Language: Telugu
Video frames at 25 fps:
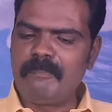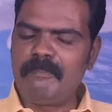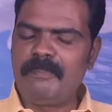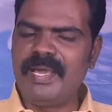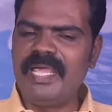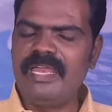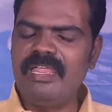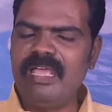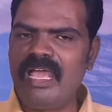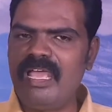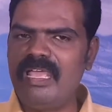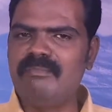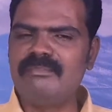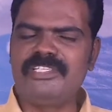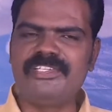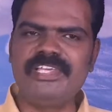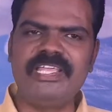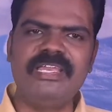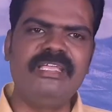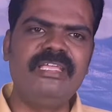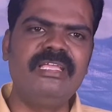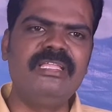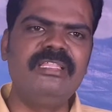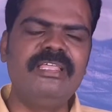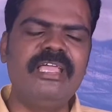పర్యాయం
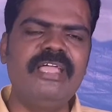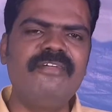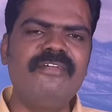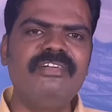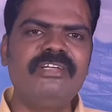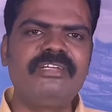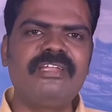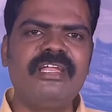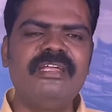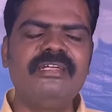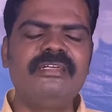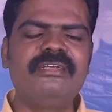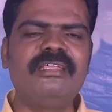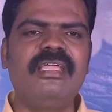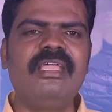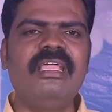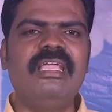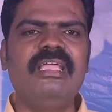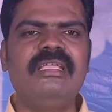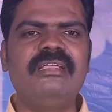జరిగింది ఏమిటంటే